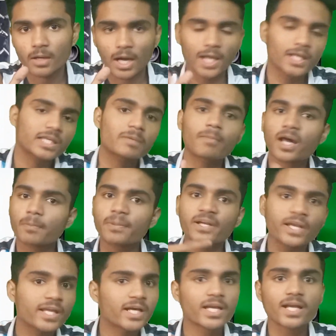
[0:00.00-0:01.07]
हालांकि
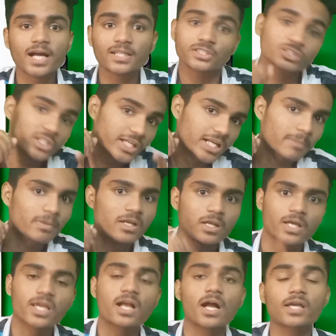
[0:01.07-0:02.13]
मारपीट नहीं करेगा आतिश लेकिन हमें
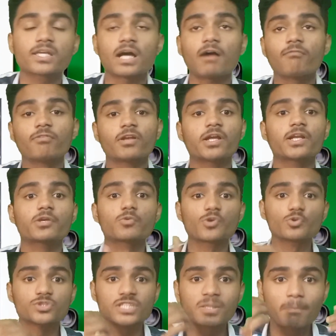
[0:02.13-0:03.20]
लगेगा क्या विलन है
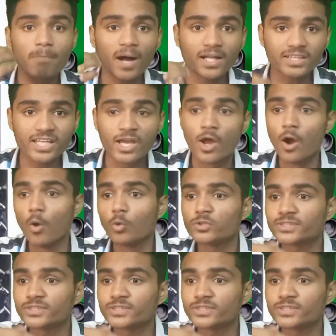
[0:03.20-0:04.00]
क्योंकि उसकी बातें